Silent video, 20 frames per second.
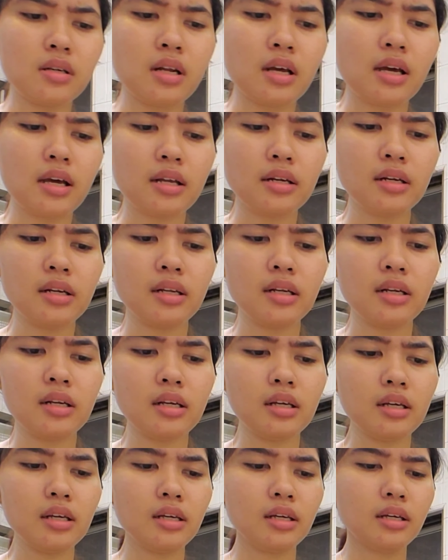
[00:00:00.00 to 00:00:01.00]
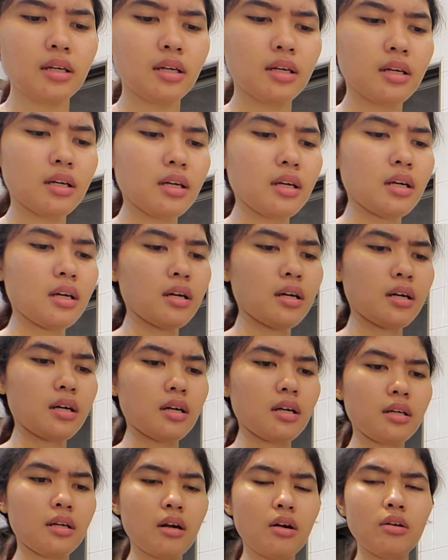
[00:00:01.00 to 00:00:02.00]
dan ini
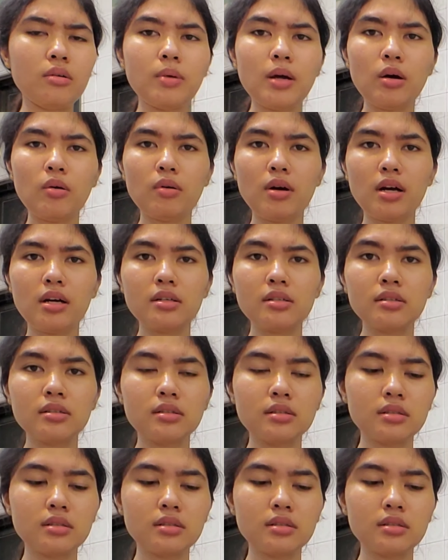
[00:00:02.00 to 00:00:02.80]
daun bawang